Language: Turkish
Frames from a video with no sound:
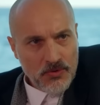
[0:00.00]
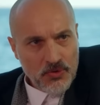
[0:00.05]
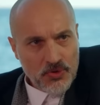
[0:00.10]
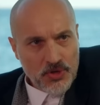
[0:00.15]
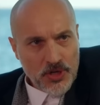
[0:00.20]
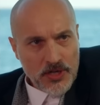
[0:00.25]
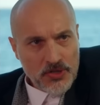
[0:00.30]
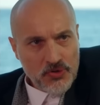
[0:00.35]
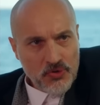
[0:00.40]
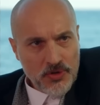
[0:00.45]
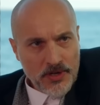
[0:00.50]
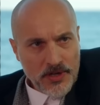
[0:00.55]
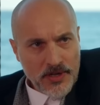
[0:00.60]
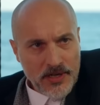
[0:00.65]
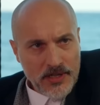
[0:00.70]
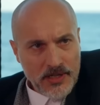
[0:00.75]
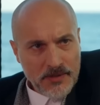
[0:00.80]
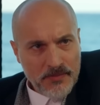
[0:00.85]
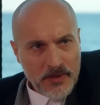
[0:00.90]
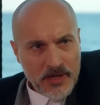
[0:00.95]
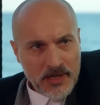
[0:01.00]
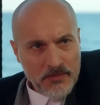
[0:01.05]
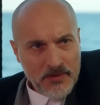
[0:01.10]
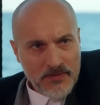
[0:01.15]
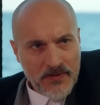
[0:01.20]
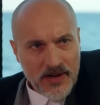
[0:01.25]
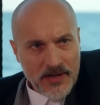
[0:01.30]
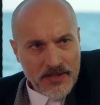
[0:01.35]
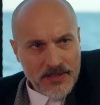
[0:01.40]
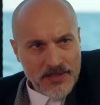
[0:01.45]
Üç ay sonra gelir
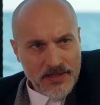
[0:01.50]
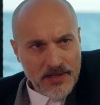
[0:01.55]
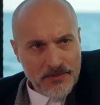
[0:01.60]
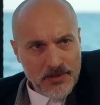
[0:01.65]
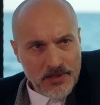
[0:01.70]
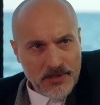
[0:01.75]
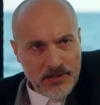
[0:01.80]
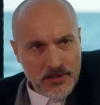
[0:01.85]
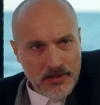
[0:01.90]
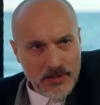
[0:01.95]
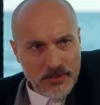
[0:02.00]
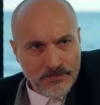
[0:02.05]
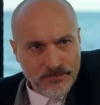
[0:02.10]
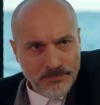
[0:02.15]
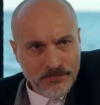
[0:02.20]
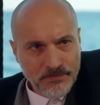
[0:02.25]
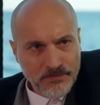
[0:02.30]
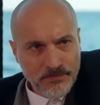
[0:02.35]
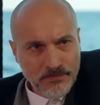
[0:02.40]
paramı faiziyle birlikte alırım.